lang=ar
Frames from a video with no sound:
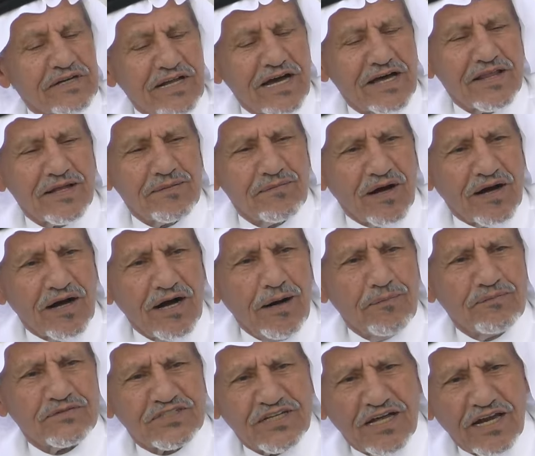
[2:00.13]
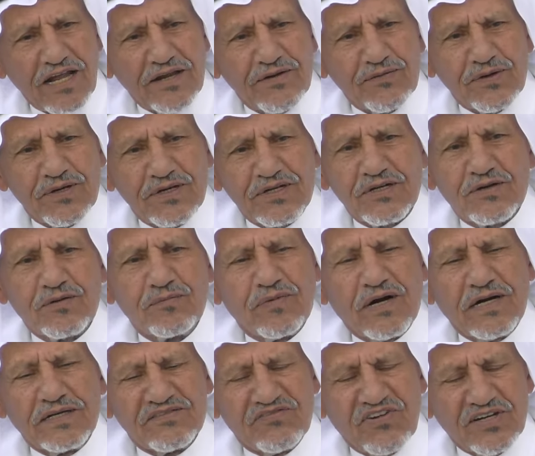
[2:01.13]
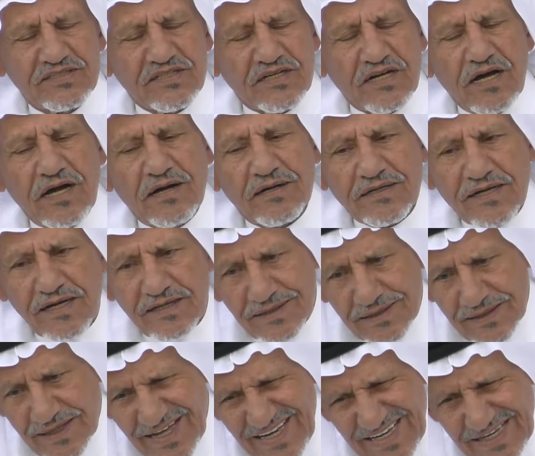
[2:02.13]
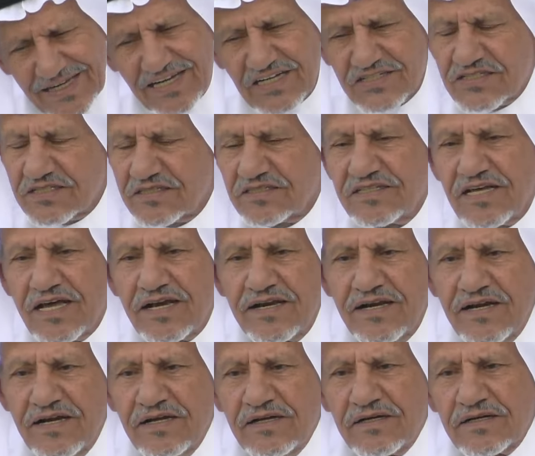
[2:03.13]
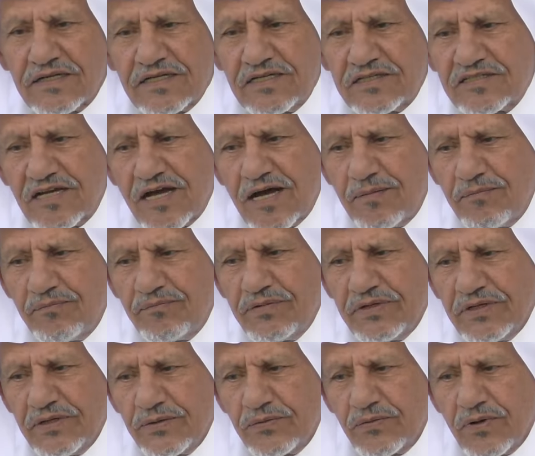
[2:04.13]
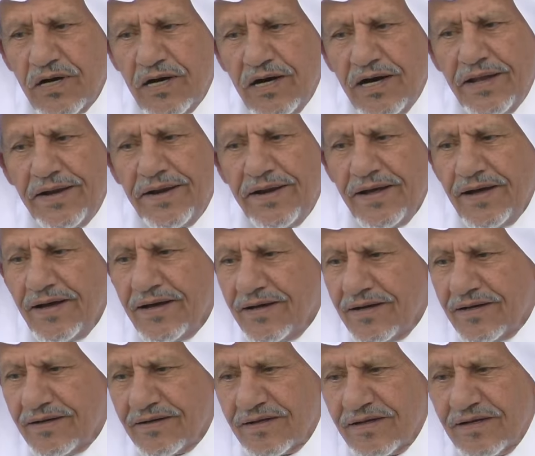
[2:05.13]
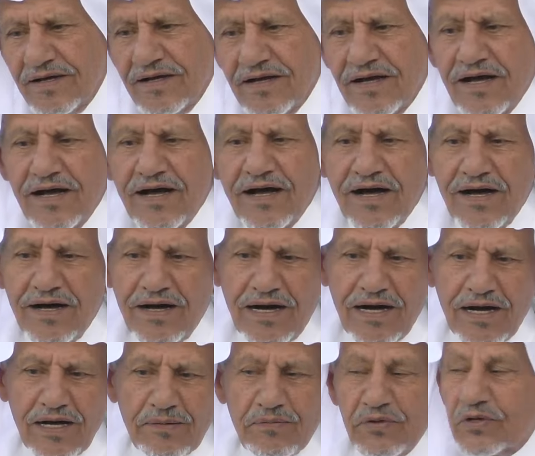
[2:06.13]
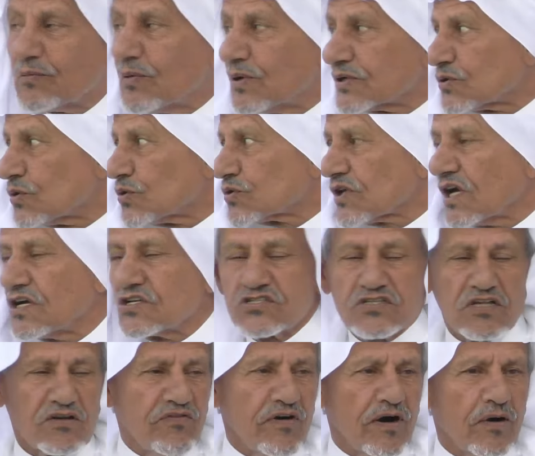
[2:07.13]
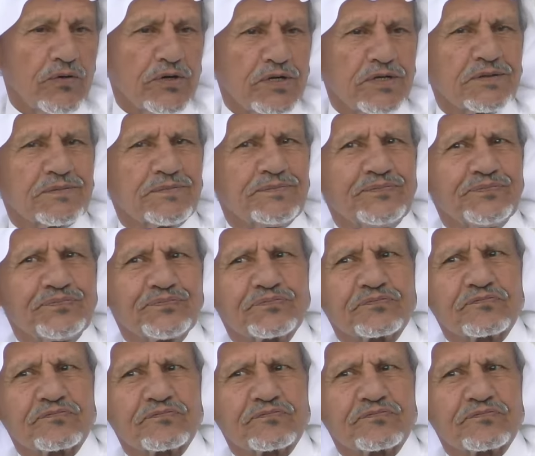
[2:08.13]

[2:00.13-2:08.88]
هذا المقام إن شاء الله نوريكم بعد فترة قليلة جدا كتاب بعنوان ابن بطوطة الزلفاوي نعم.